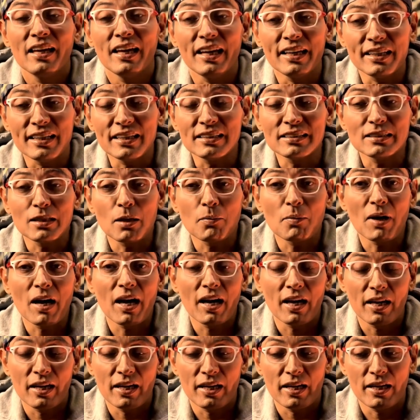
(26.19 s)
Ella
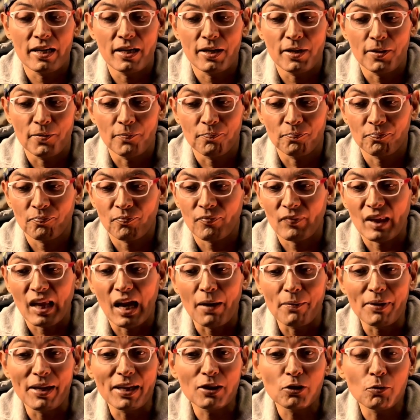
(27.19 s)
estaba, eh,
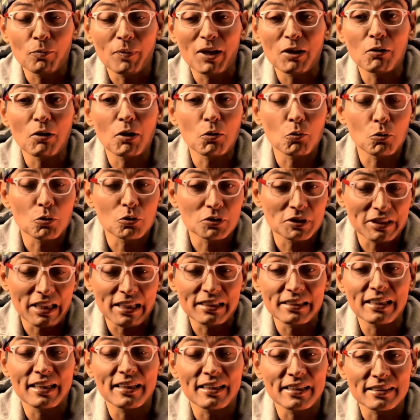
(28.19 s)
había tomado algunos
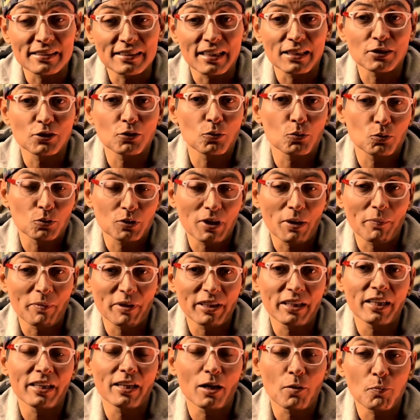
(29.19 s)
días de descanso
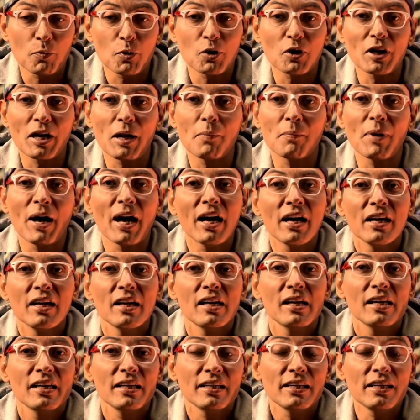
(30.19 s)
justamente del programa
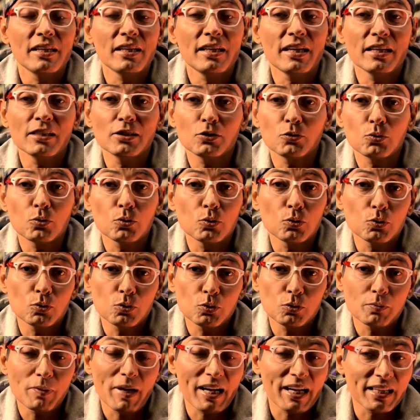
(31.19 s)
y en
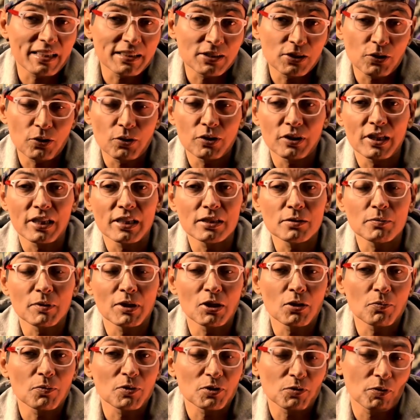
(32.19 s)
sus vacaciones,
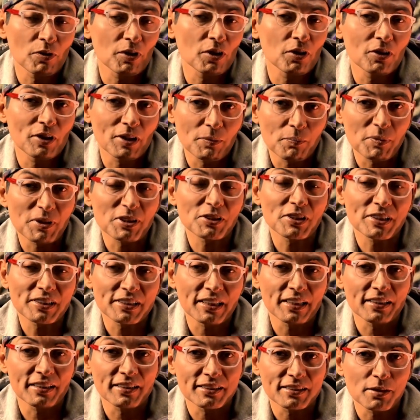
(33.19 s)
bueno, pues fue donde empezó a
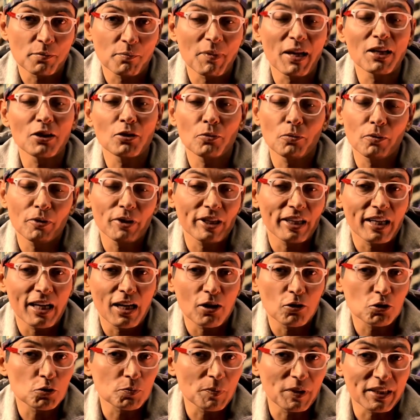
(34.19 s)
sentirse mal, tuvo que ir
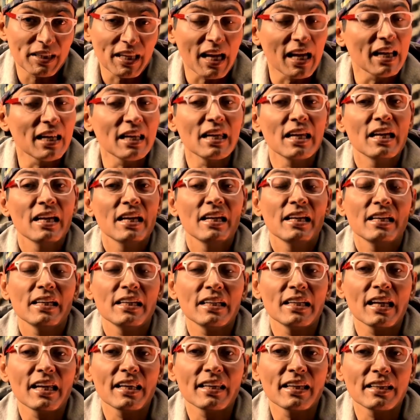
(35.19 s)
al hospital
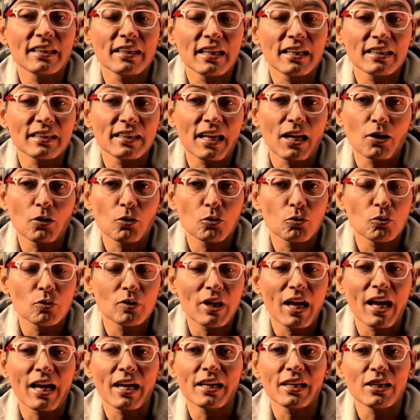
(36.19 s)
y le detectaron
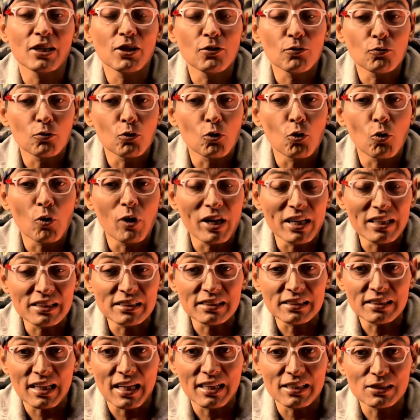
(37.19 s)
una
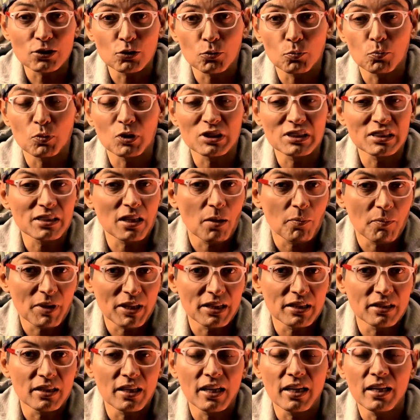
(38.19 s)
influenza
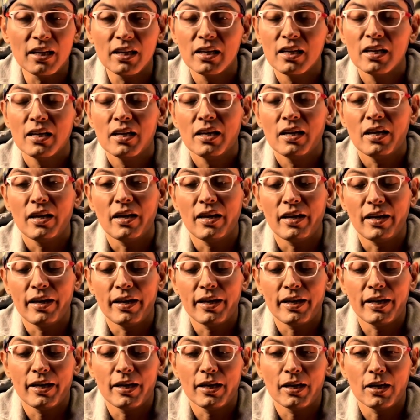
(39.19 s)
supuestamente
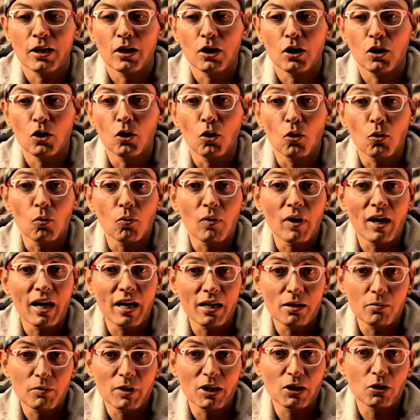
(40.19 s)
eh, lo
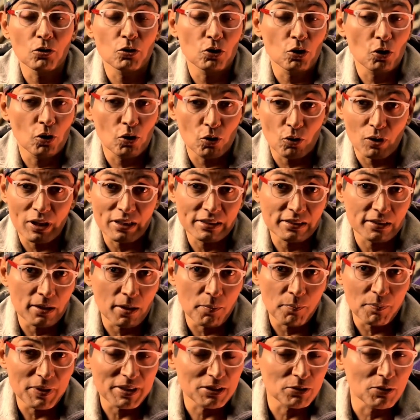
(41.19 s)
cual, bueno, yo creo que
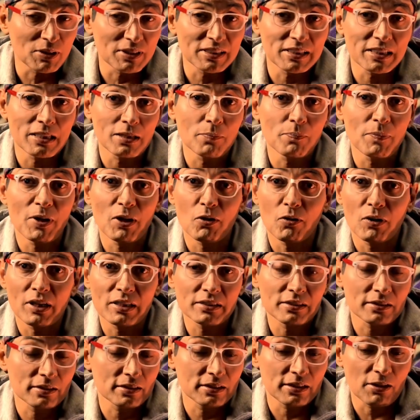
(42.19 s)
sí empezó así, pero
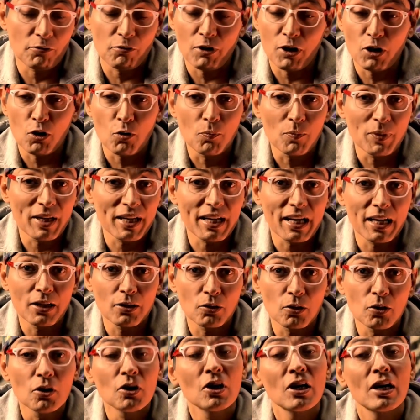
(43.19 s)
que se fue
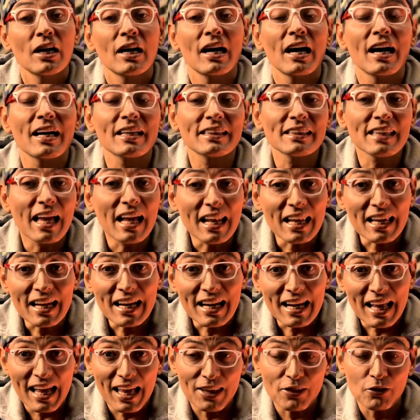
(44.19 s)
complicando a tal
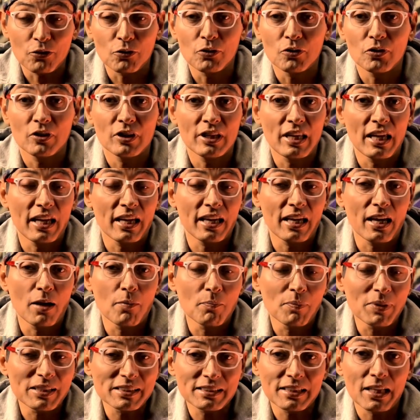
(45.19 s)
grado de que
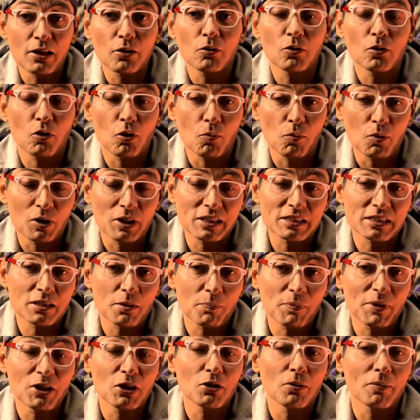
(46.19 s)
han pasado, como les
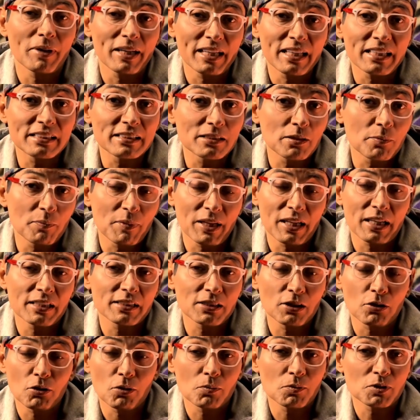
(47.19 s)
repito, varias
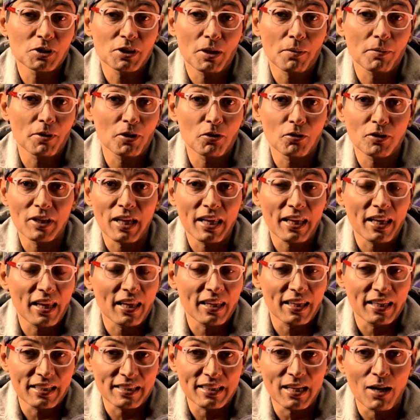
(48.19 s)
semanas y no hemos sabido
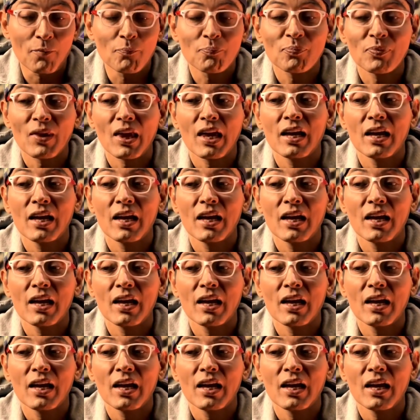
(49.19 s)
nada de ella.